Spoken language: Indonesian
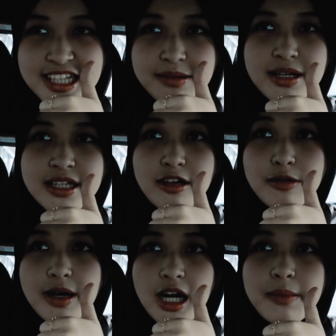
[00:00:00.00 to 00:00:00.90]
tapi nanti aku
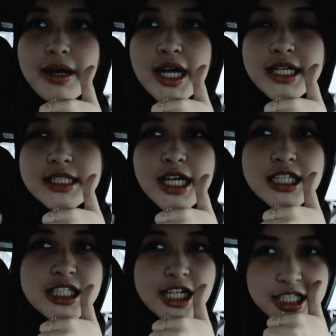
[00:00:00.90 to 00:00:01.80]
bakalan makannya
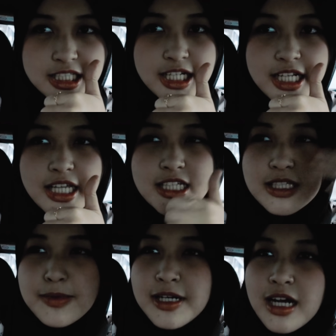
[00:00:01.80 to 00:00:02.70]
sedikit-sedikit aja
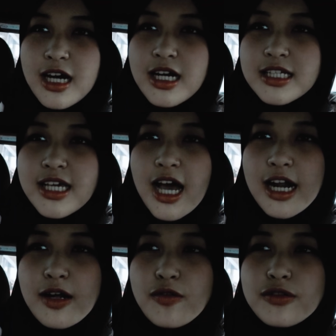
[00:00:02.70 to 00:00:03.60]
biar gak
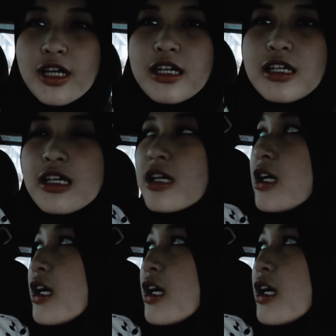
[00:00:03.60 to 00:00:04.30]
kekenyangan aku tadi